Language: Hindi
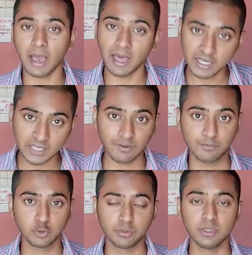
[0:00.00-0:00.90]
आने के
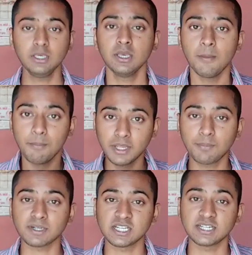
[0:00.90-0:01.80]
बावजूद भी
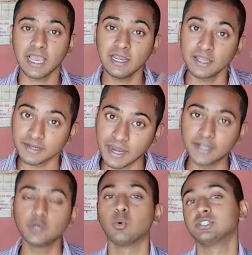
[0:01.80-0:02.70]
मेरी परसेंटाइल
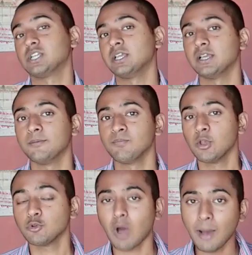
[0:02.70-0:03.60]
91 चली गई
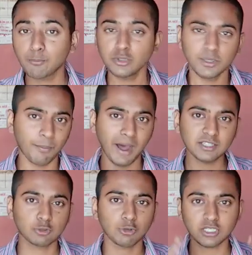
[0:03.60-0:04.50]
तो आपको ये
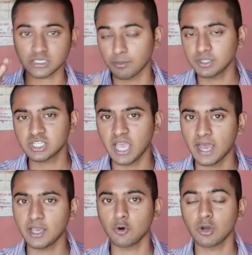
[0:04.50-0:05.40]
बात थोड़ा समझ के
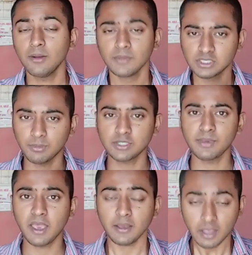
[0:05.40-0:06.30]
आया होगा समझ
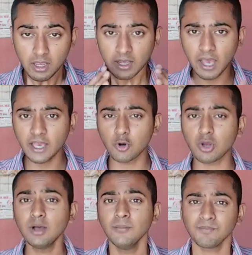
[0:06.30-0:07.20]
में आया
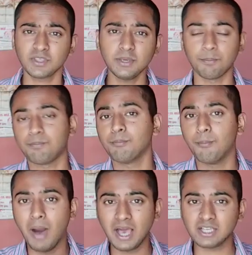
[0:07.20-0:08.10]
होगा कि
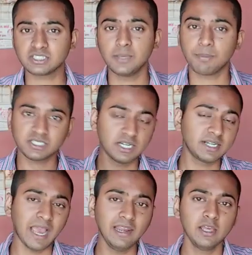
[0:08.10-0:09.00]
मार्क्स से
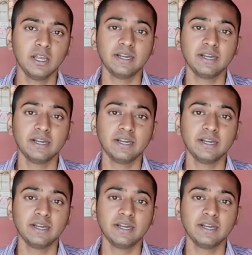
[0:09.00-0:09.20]
परसेंटाइल